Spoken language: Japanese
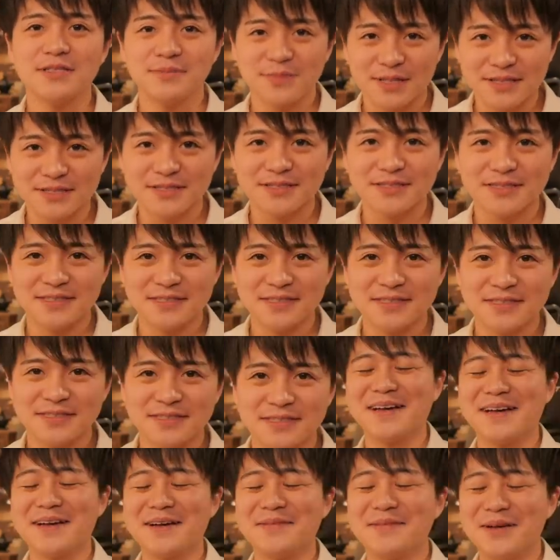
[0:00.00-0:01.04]
します。
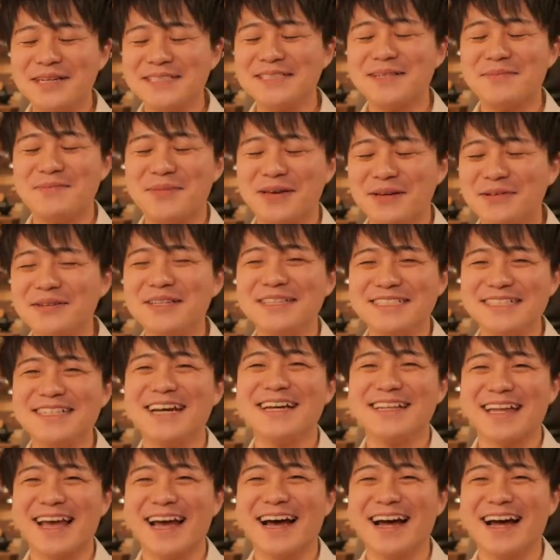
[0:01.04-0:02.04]
マジでびっくりしないで。